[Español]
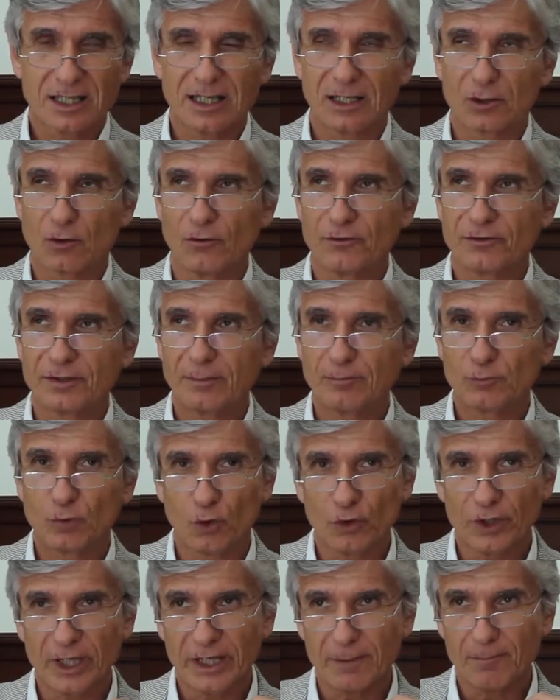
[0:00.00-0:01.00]
el
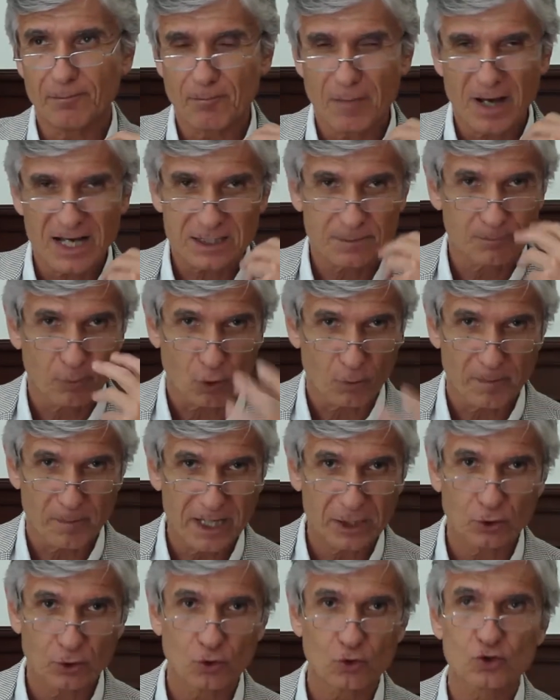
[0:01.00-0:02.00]
concepto de más por
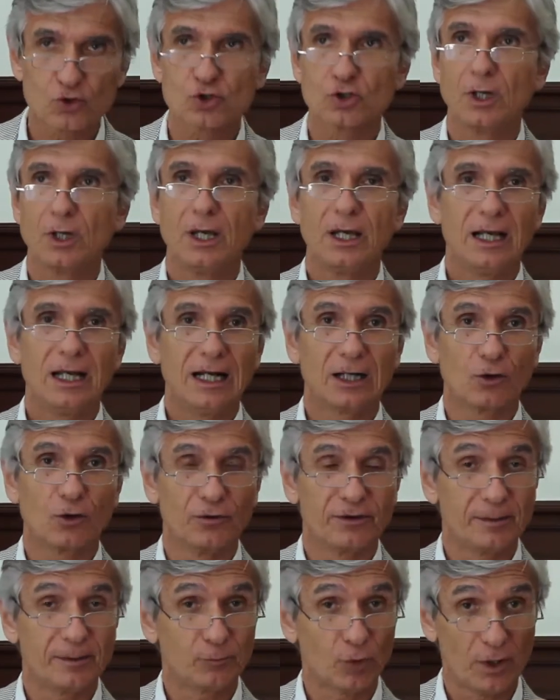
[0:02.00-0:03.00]
menos, el
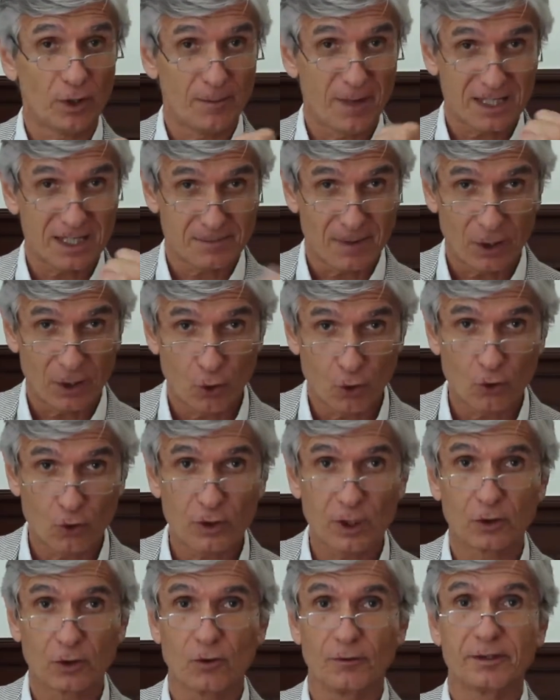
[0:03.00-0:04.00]
concepto de más
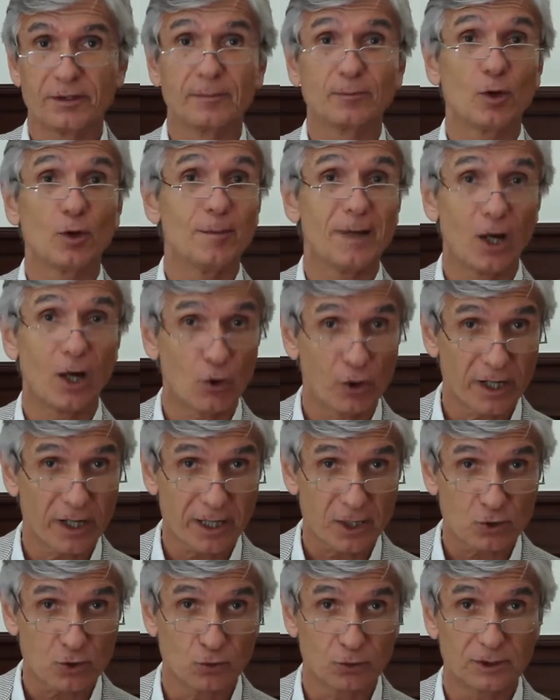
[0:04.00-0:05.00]
valor, el concepto de mejores
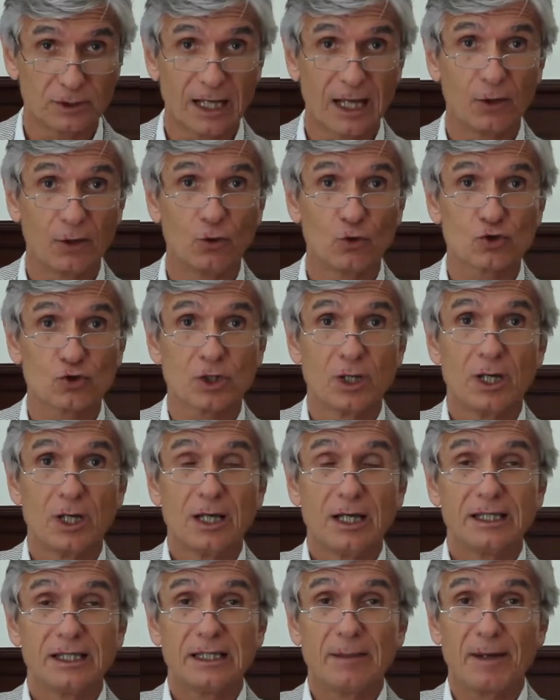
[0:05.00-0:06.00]
resultados,
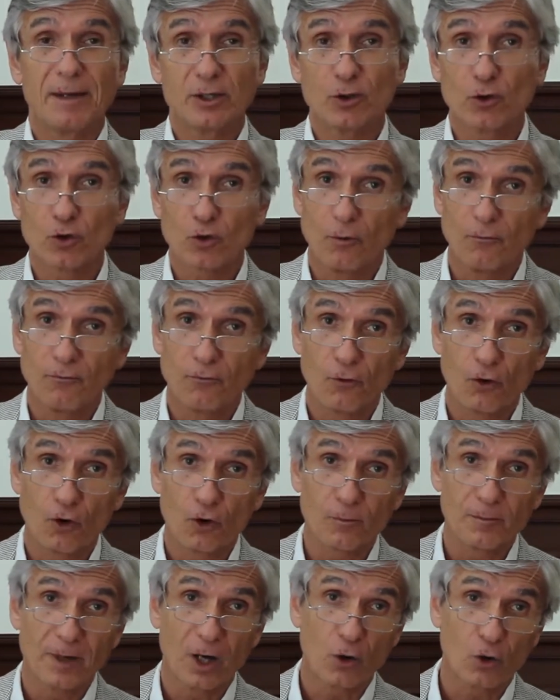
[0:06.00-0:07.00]
de mayor
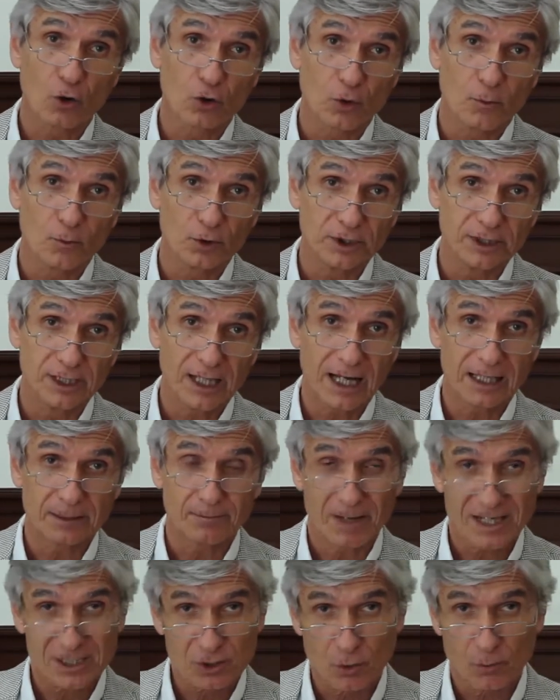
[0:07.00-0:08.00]
confort, mejor comodidad,
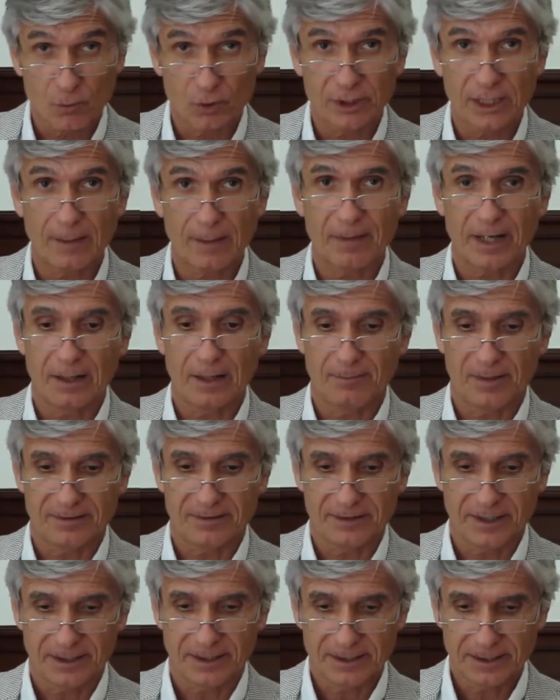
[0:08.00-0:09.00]
más comodidad para el
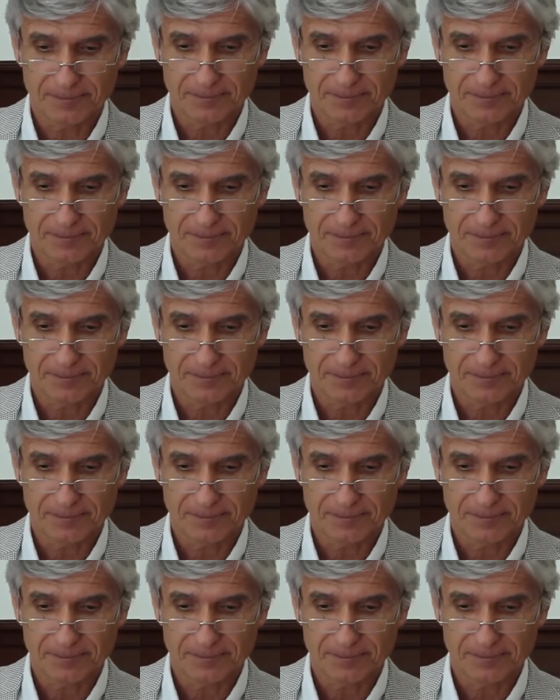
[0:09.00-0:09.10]
paciente.